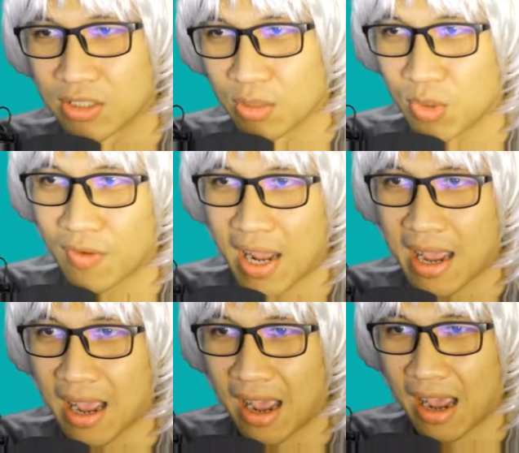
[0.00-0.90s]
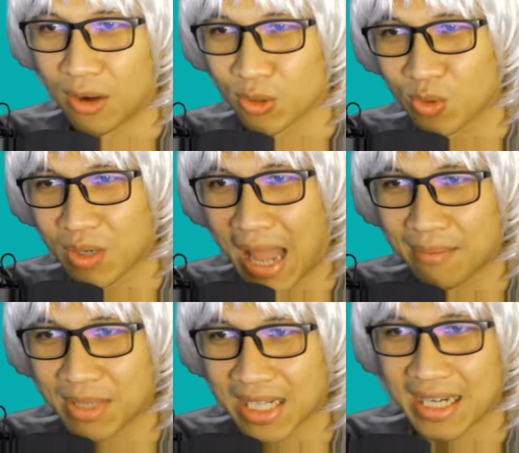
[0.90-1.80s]
สมมุติว่าอ่าลงตรงกลาง
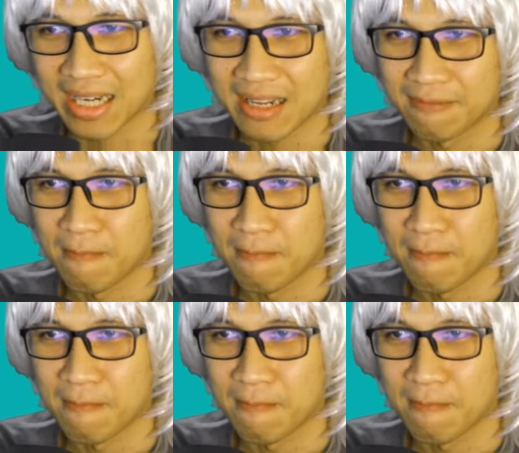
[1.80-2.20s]
เหมือนกันนะ